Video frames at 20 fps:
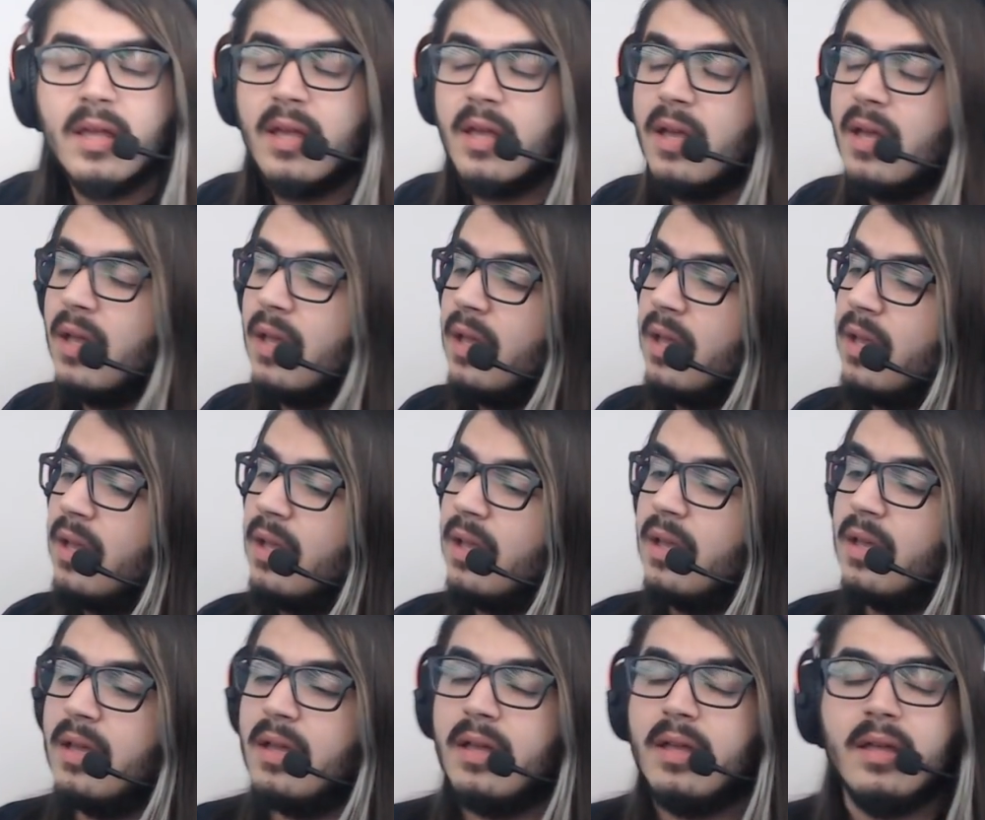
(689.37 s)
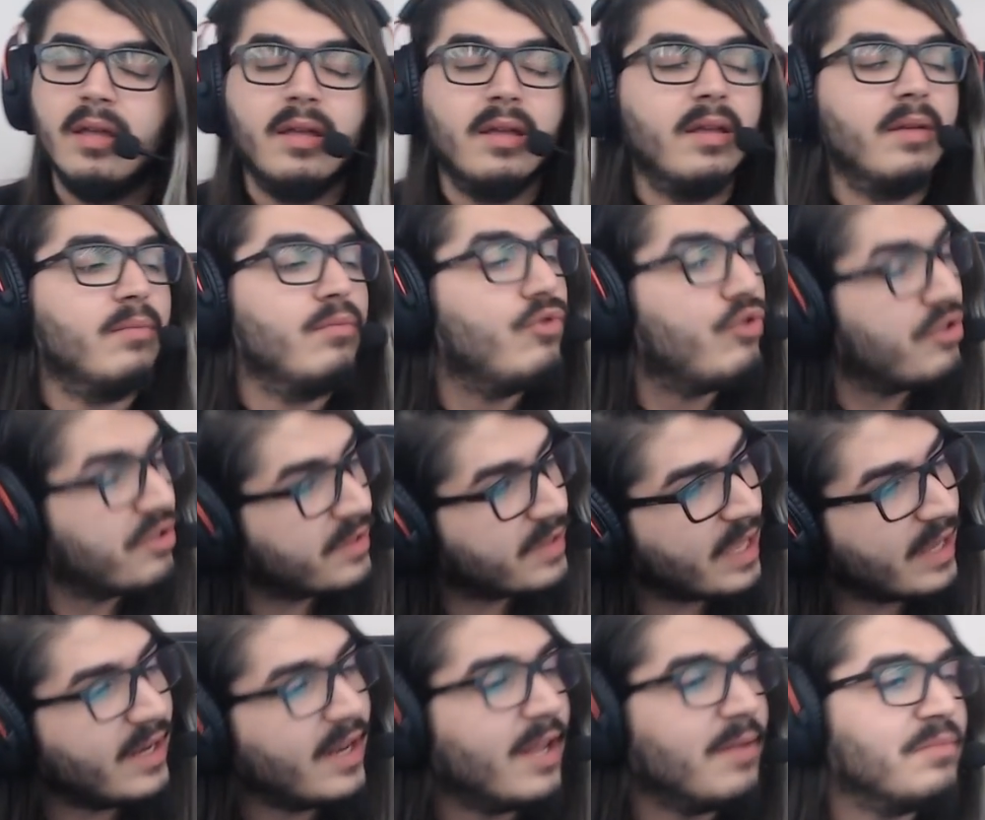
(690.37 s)
Ee,
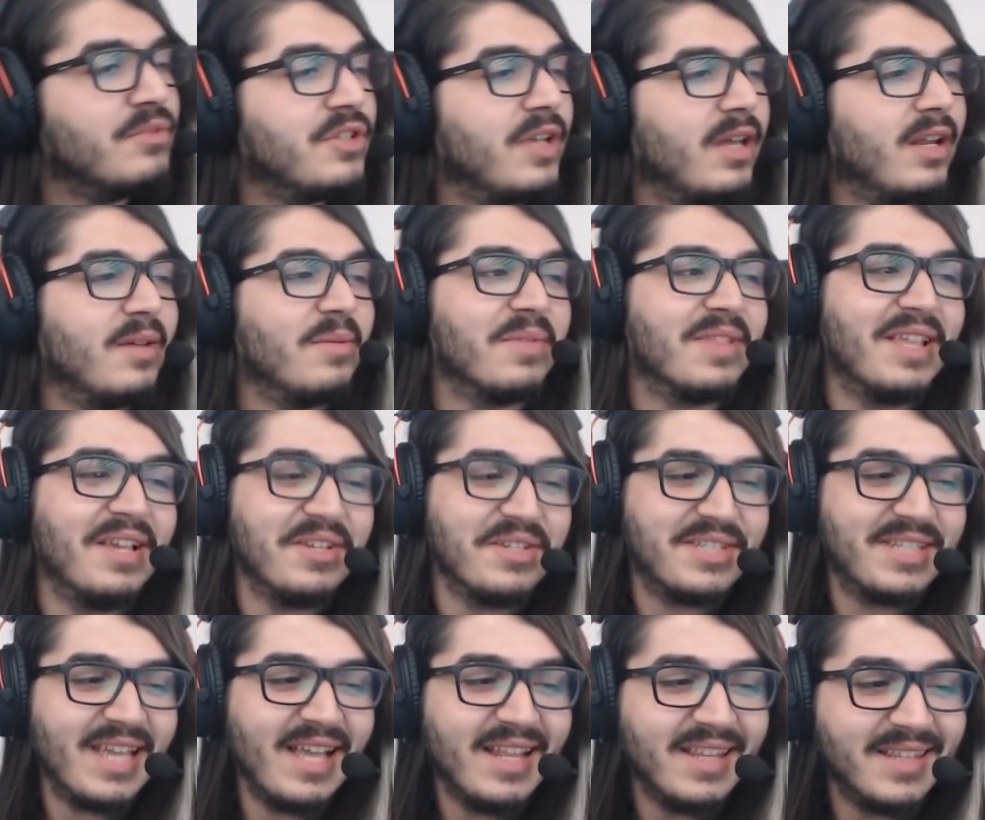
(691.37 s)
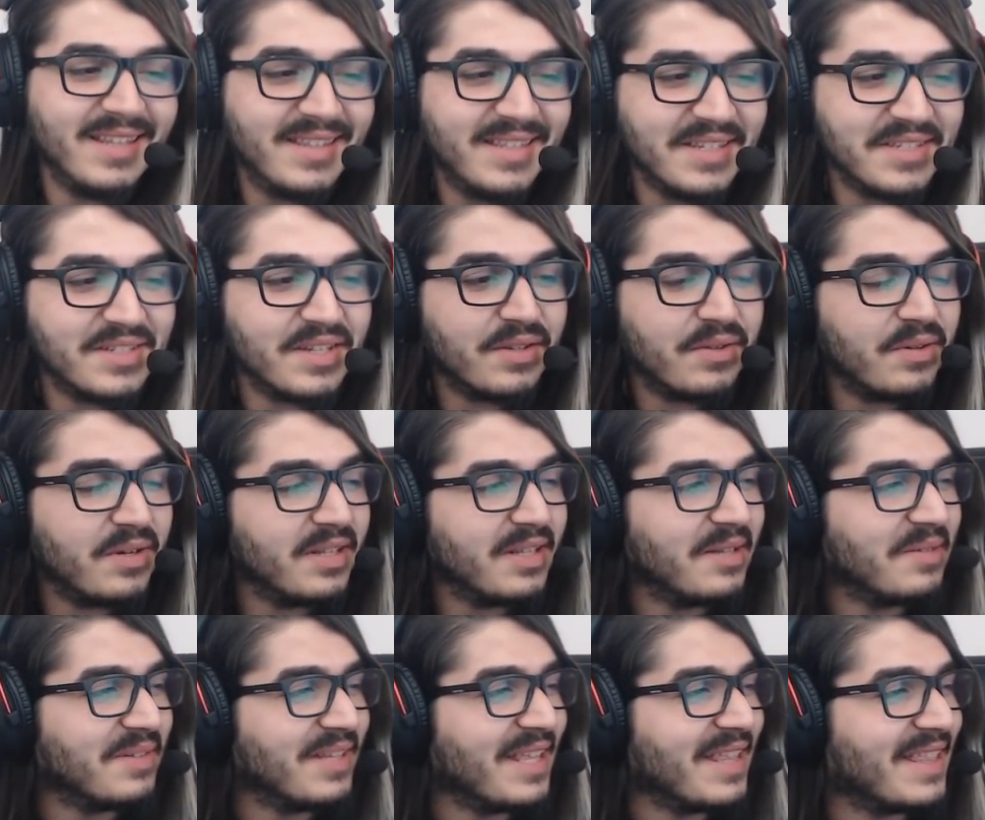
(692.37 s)
müzisyenlenmiş aramıza hoş geldin. Teşekkür
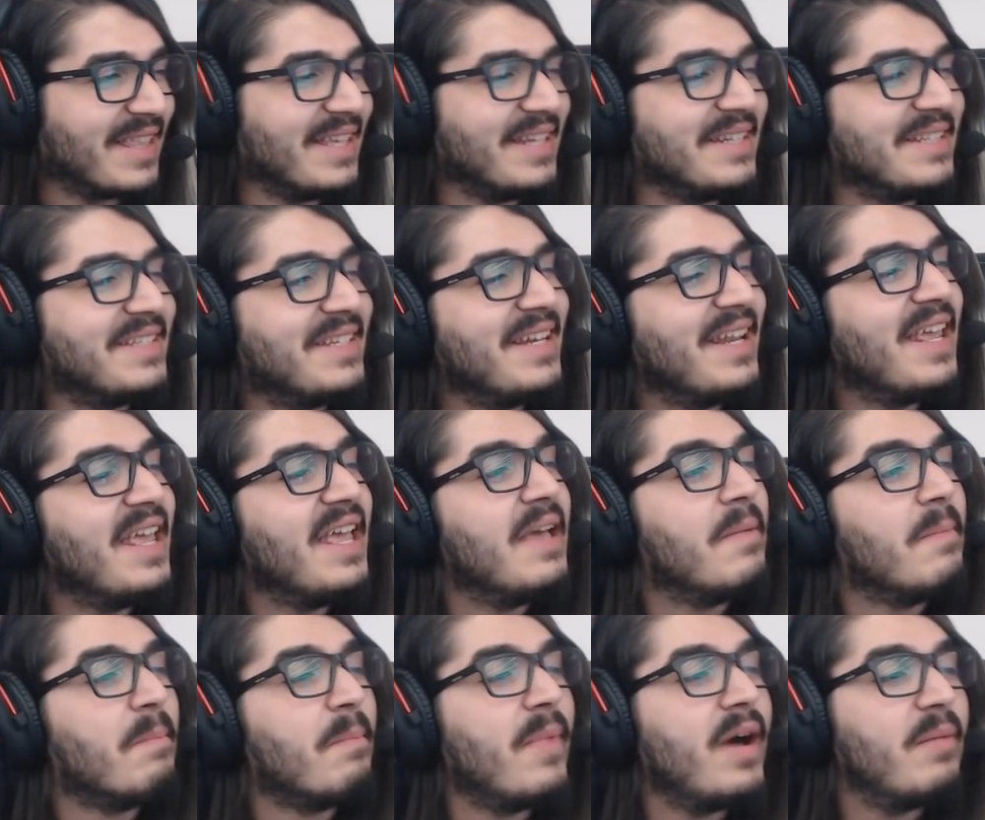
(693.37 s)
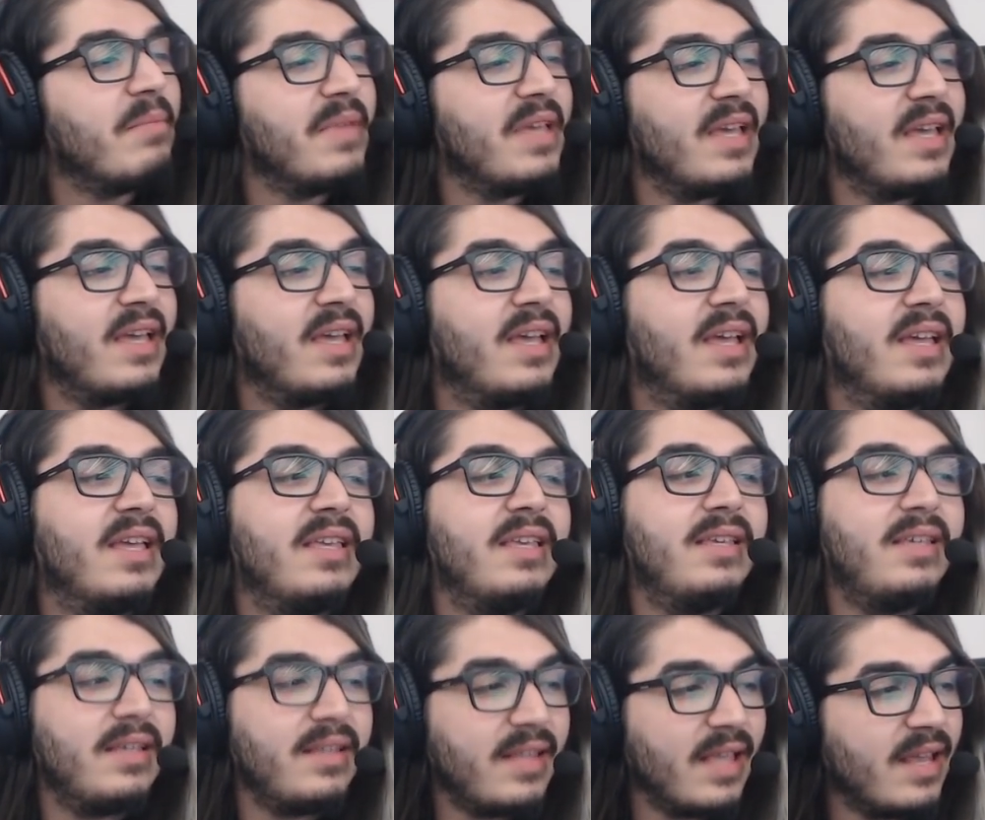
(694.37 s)
ederim desteğin için. Mami
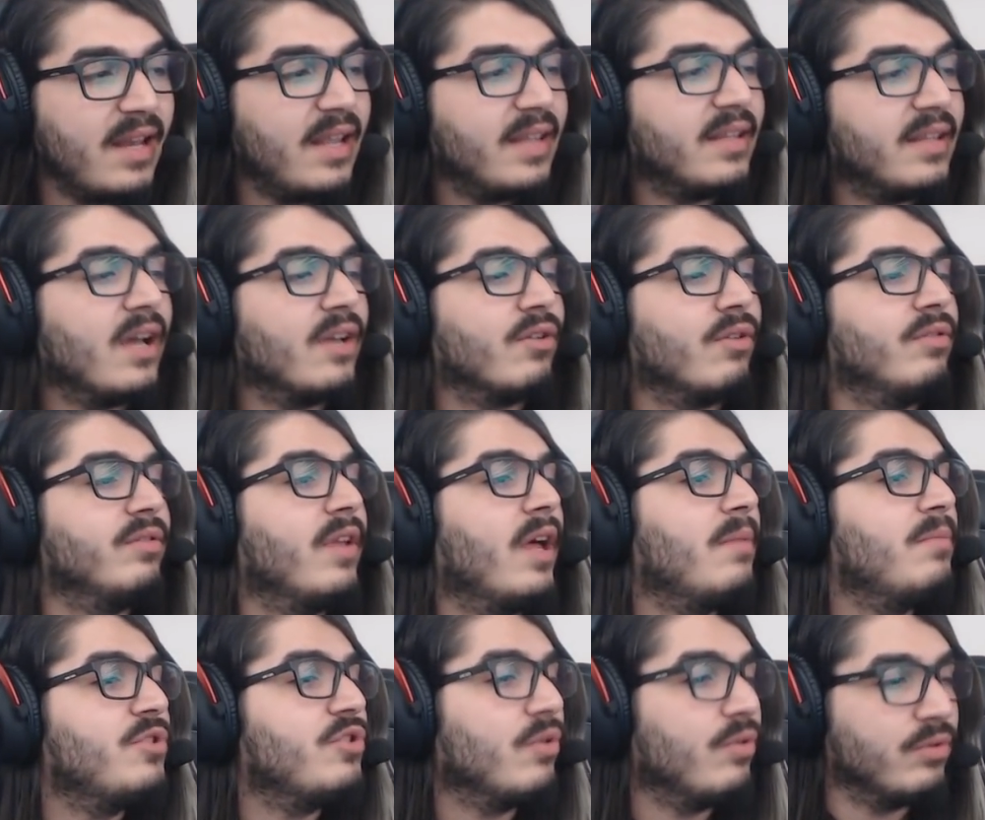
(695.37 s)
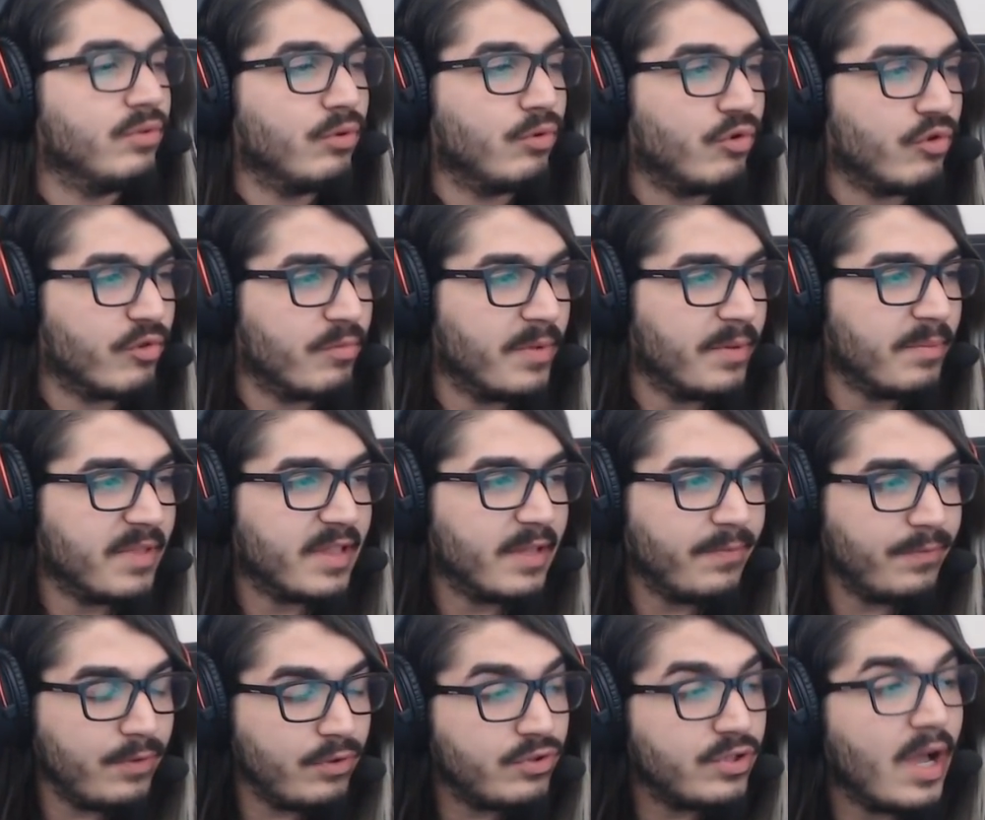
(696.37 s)
2 TL daha He? göndermiş 19 Mami
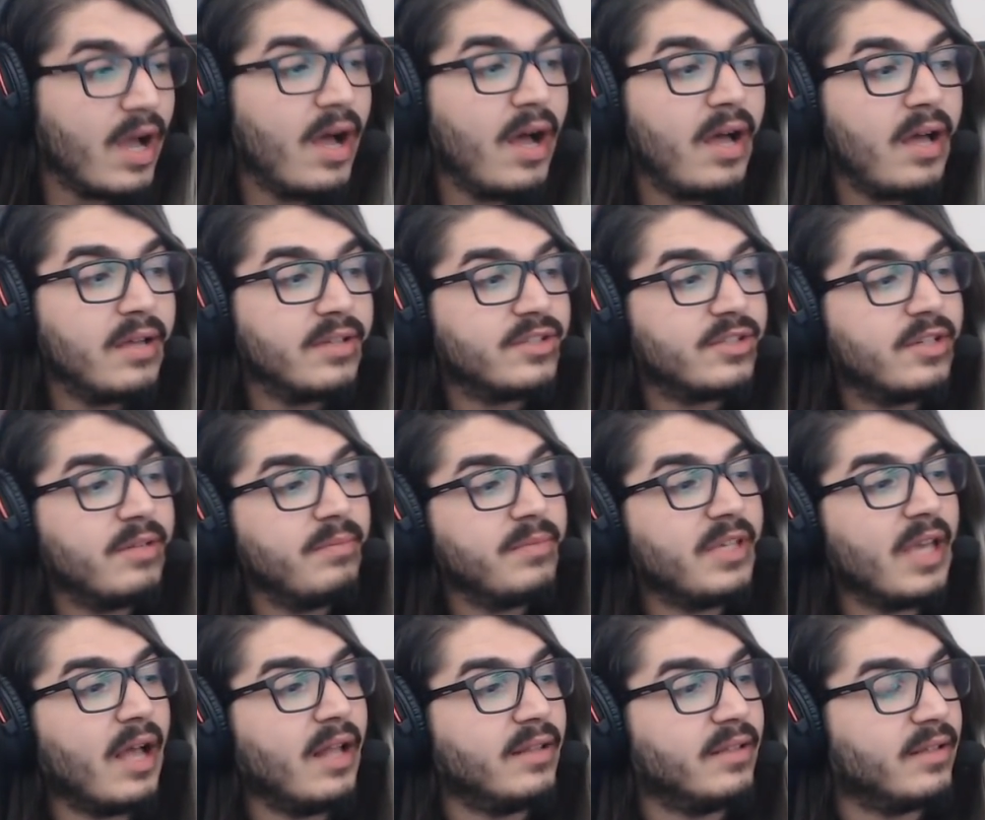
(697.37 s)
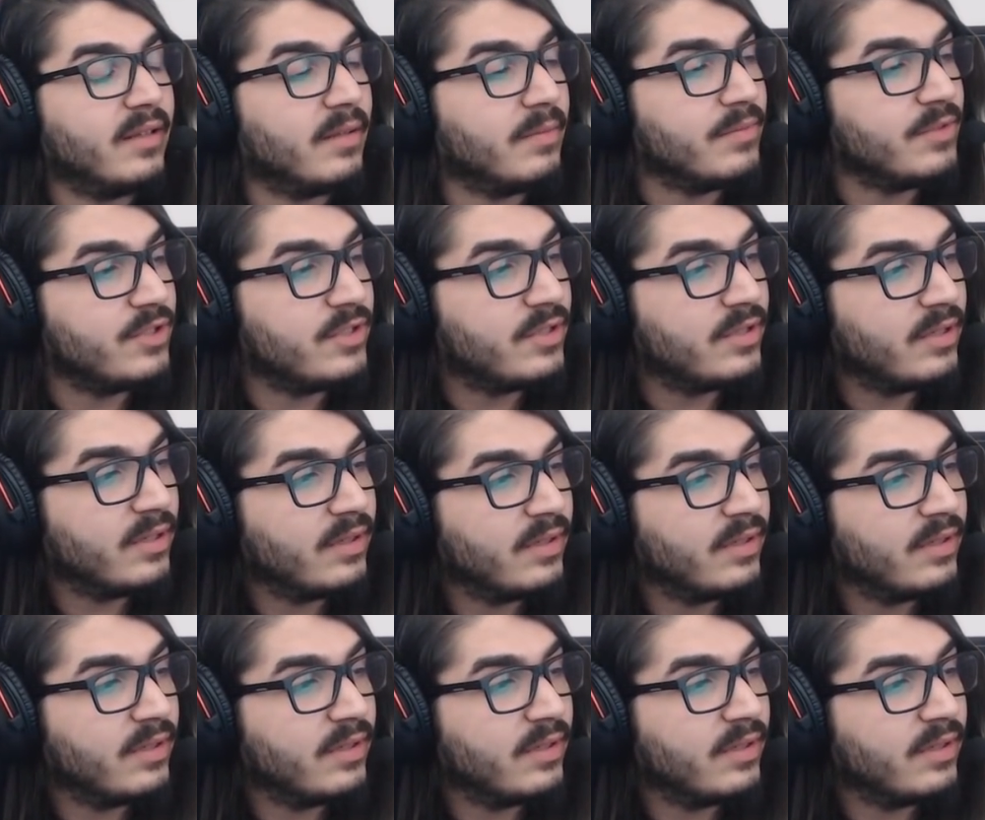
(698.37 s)
03. Aha aşkım geldi demiş.